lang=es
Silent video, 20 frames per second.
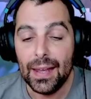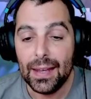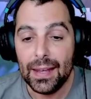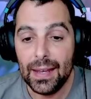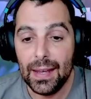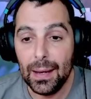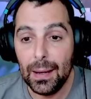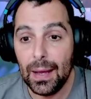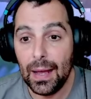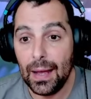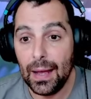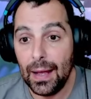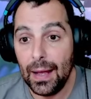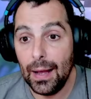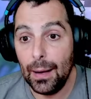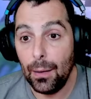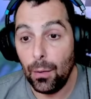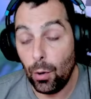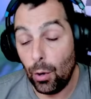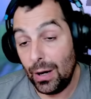y,
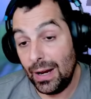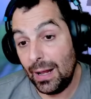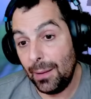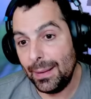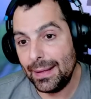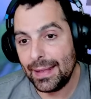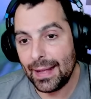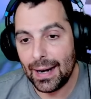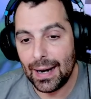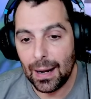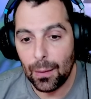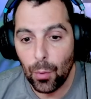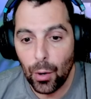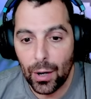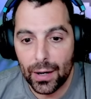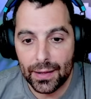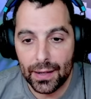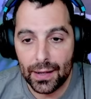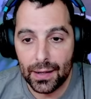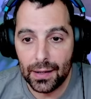eh, o el evitar a la muerte.